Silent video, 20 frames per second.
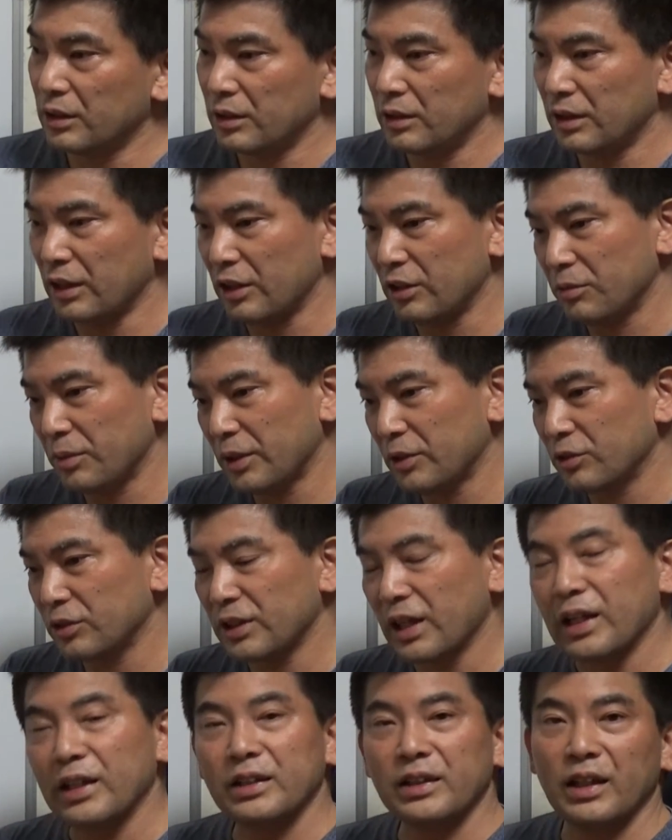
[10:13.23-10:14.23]
なるべく
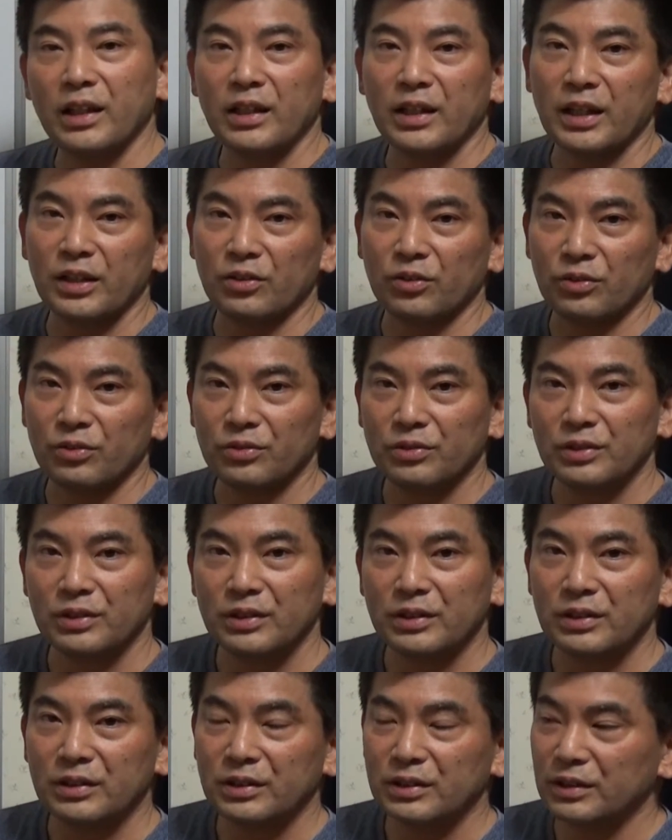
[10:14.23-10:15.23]
最低限の
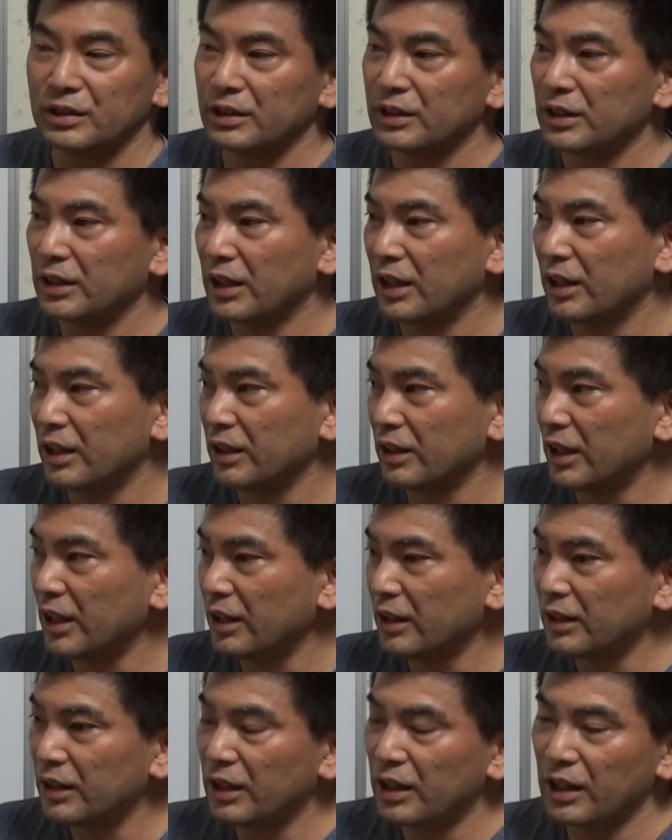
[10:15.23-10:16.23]
力
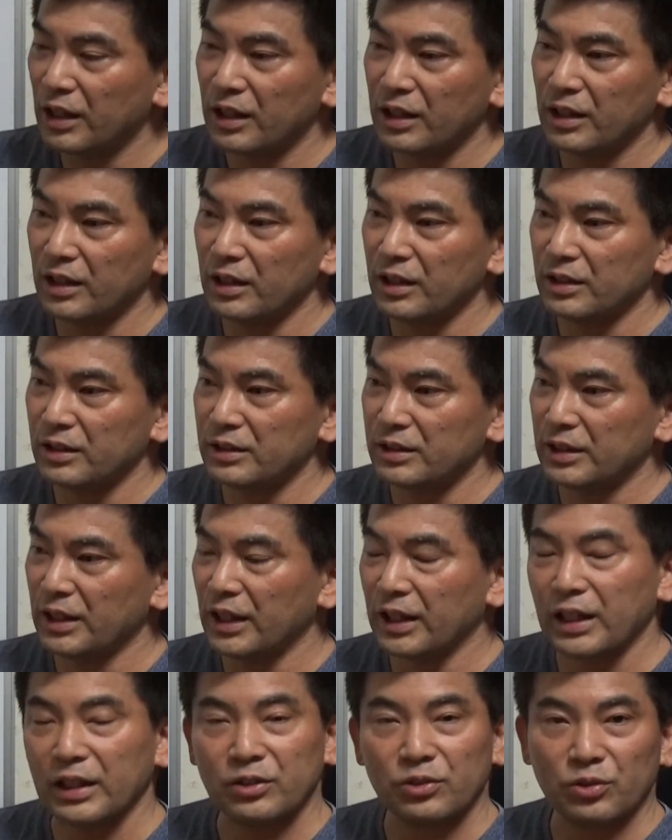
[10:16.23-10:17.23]
で、
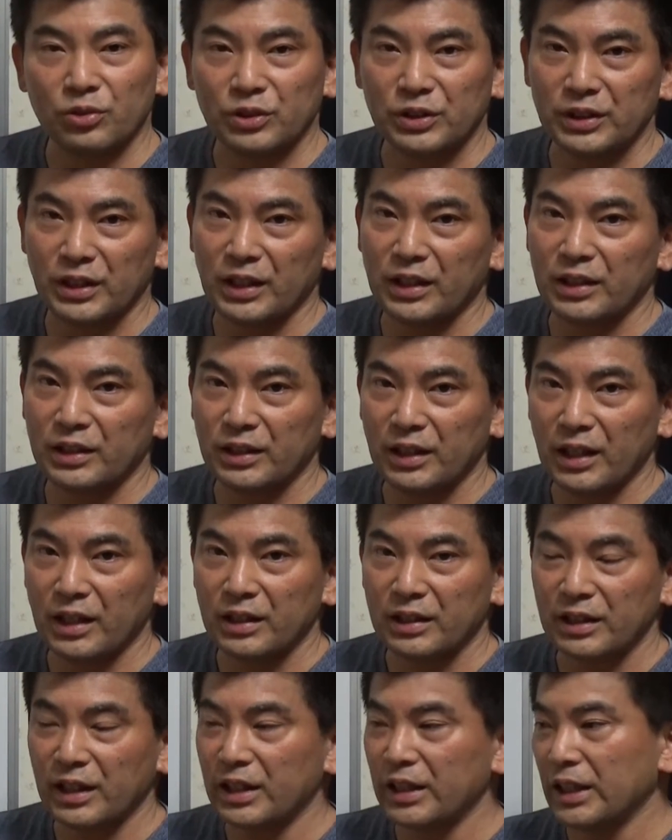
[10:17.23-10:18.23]
生活をしてい
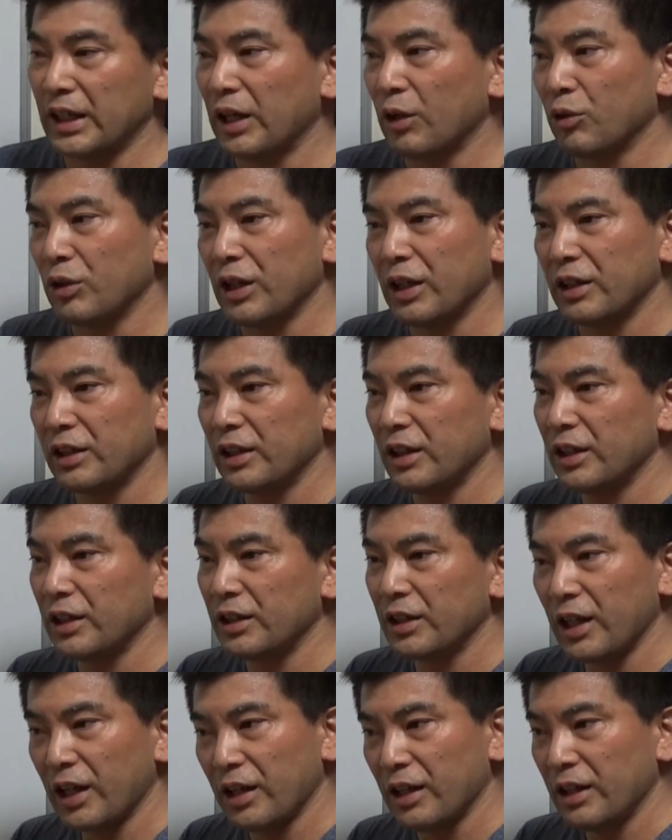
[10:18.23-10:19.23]
て、何かをやってい
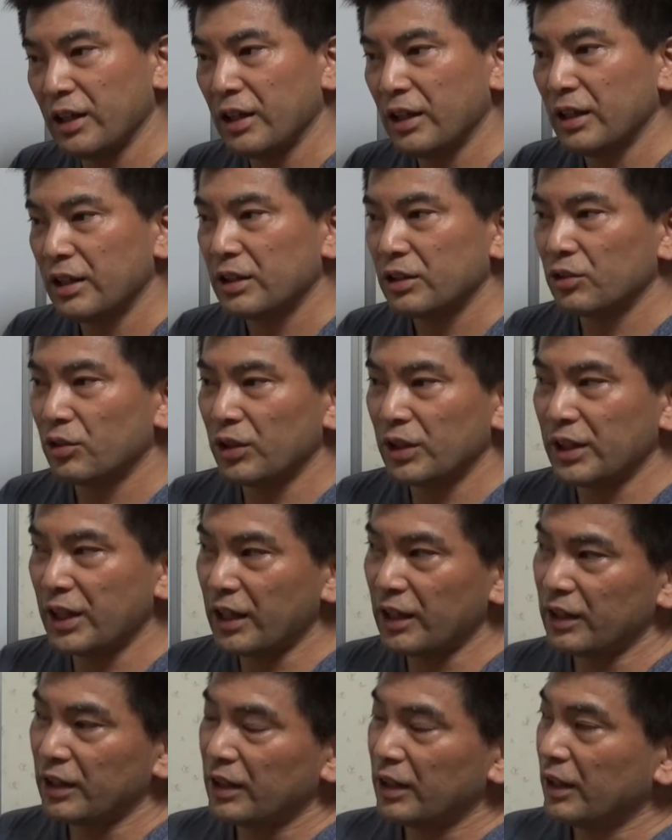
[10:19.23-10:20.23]
て、それ
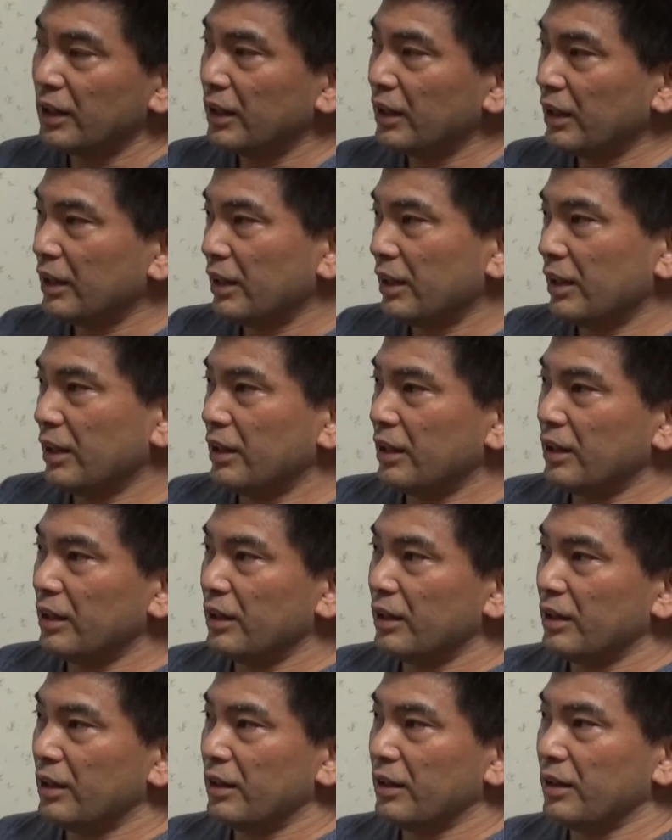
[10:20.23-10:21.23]

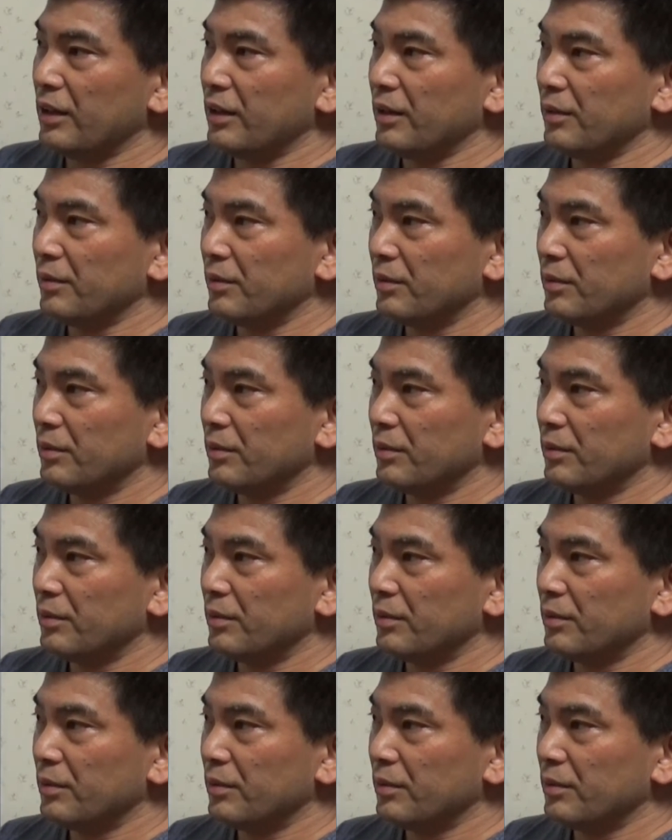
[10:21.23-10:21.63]
で、